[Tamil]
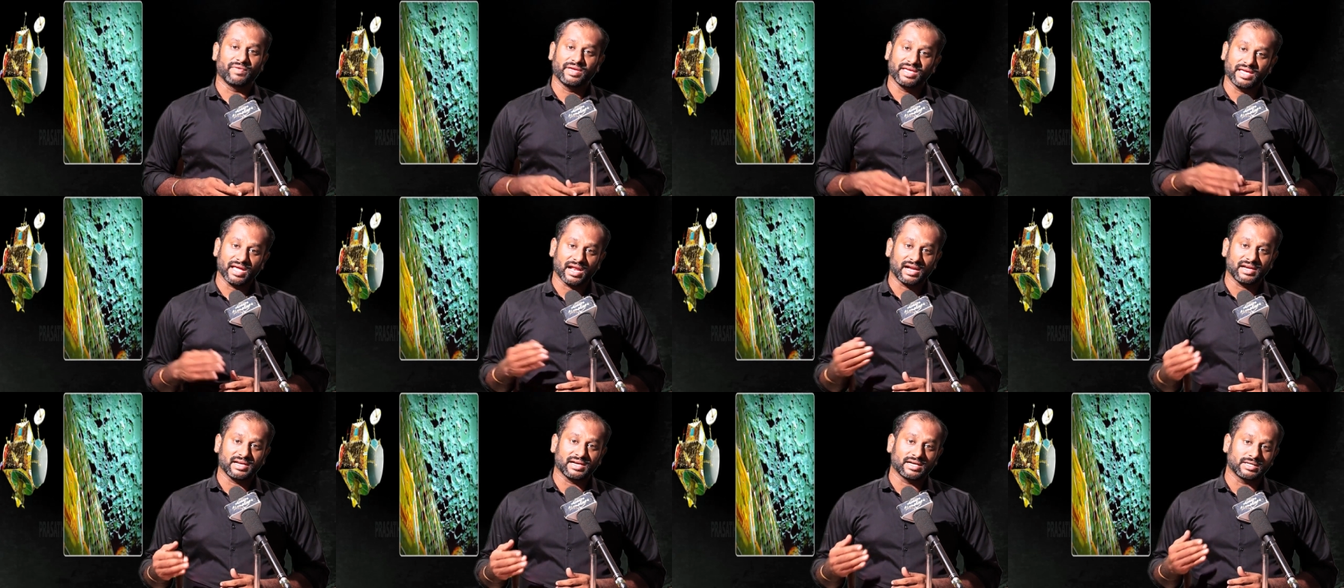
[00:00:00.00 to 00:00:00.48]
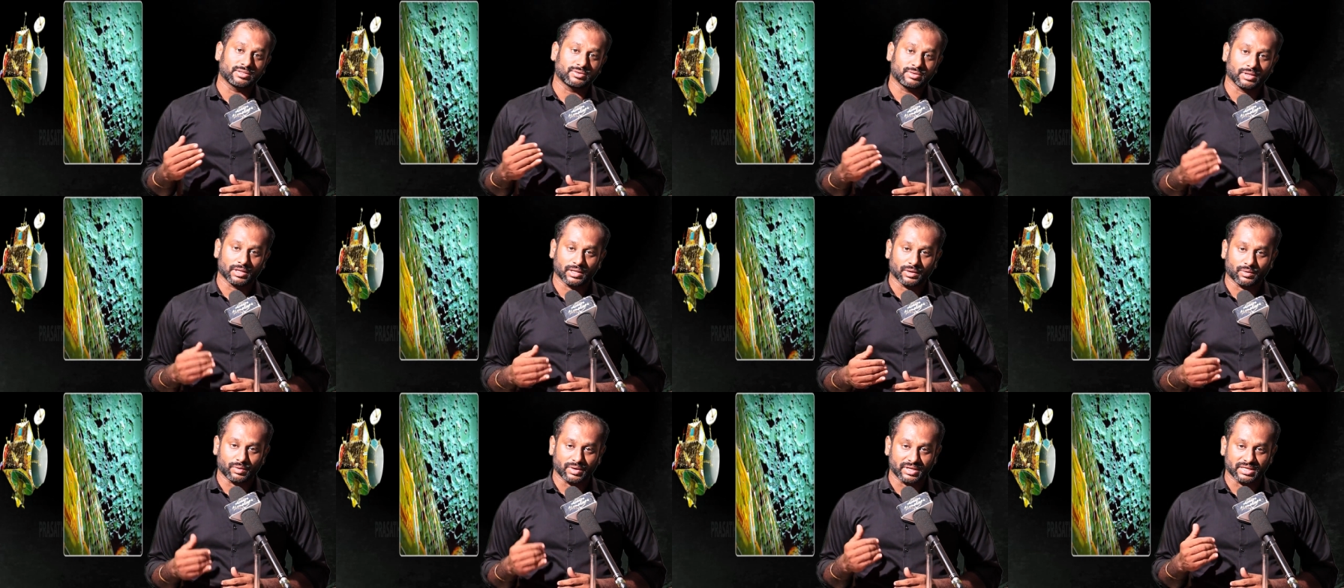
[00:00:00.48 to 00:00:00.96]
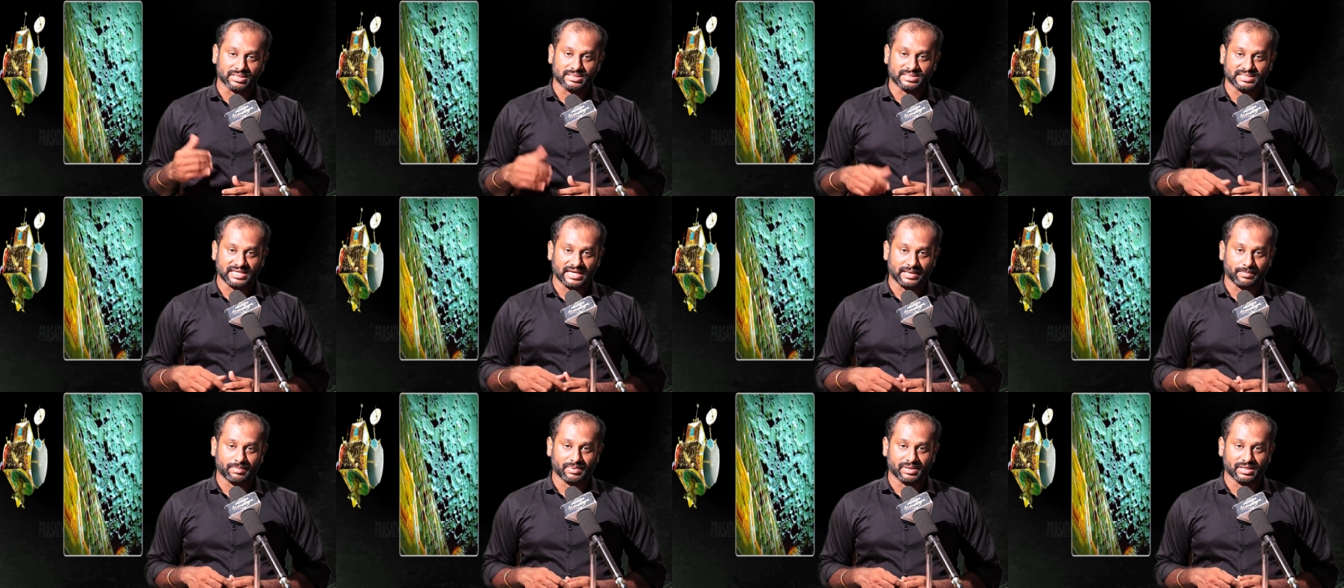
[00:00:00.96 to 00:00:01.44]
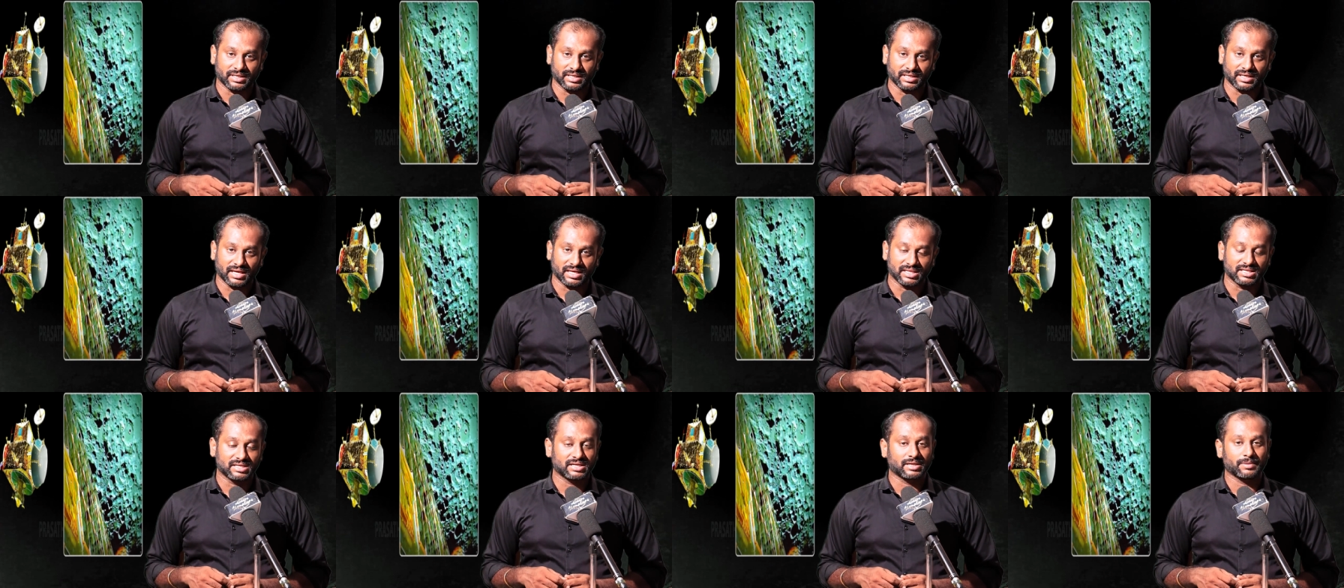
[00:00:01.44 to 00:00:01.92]
விஞ்ஞானிகள் சொல்லக்கூடிய ஸ்டேட்மெண்ட்டு
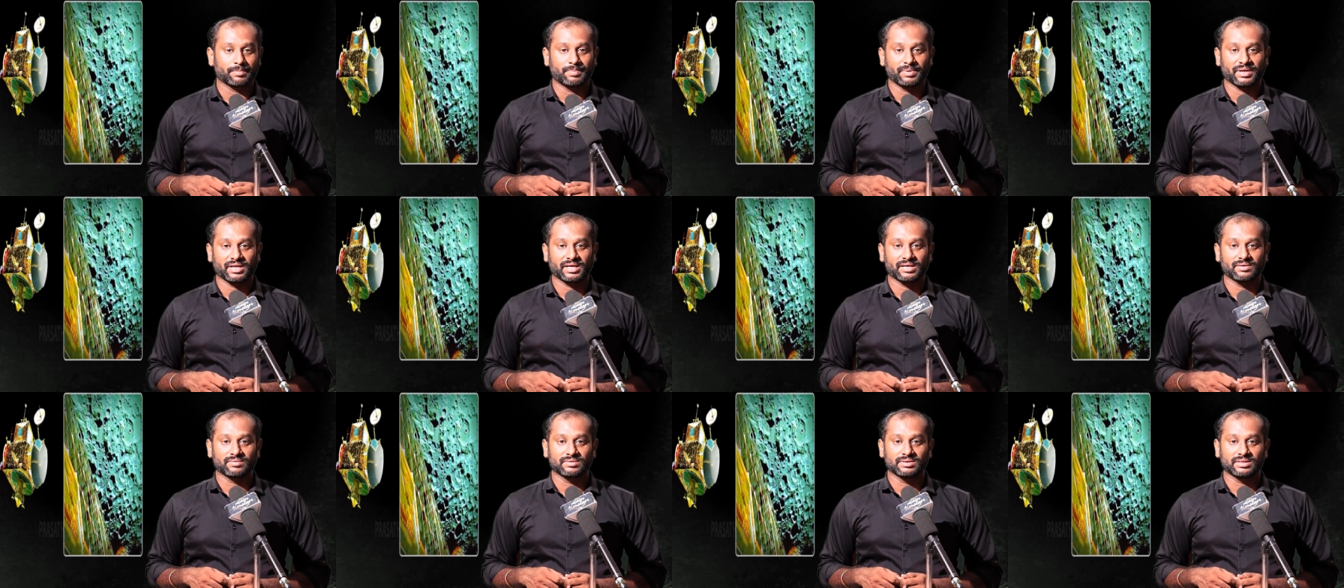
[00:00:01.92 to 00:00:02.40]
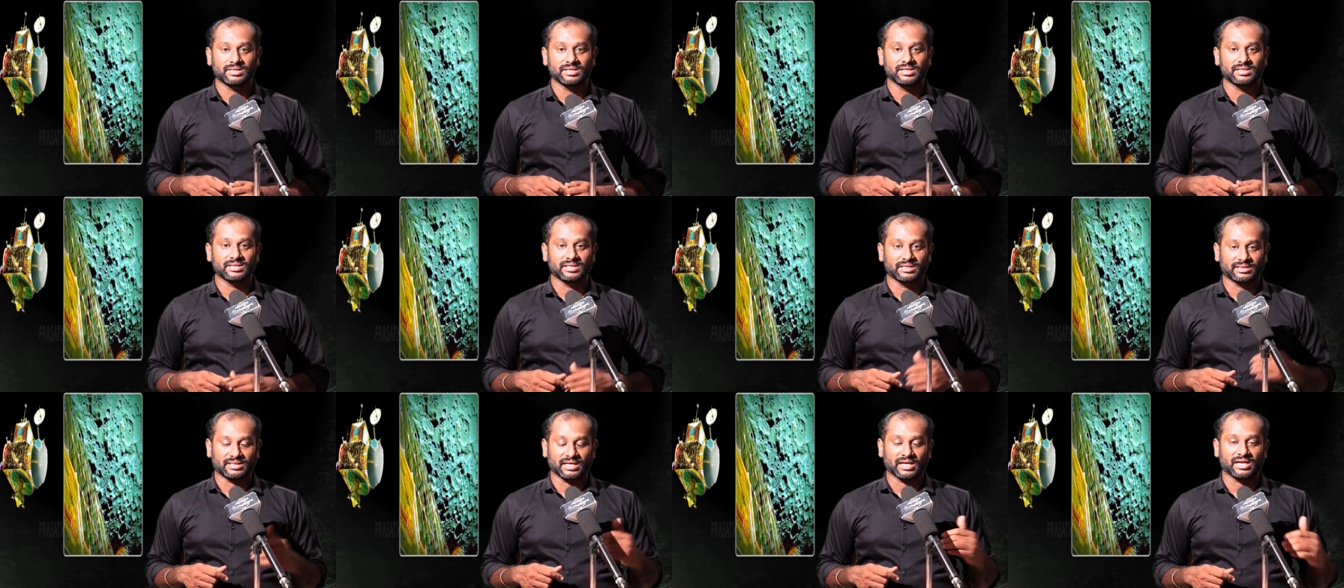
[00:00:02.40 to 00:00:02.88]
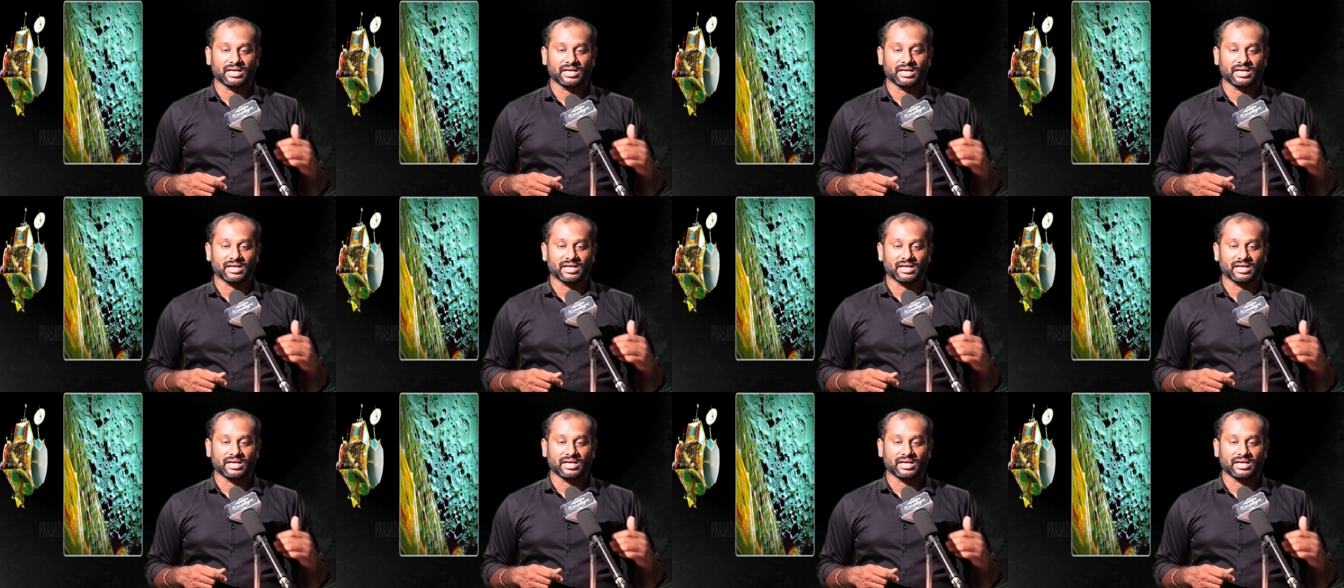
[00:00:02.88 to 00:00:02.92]
அதற்கு பிறகு வந்து இந்த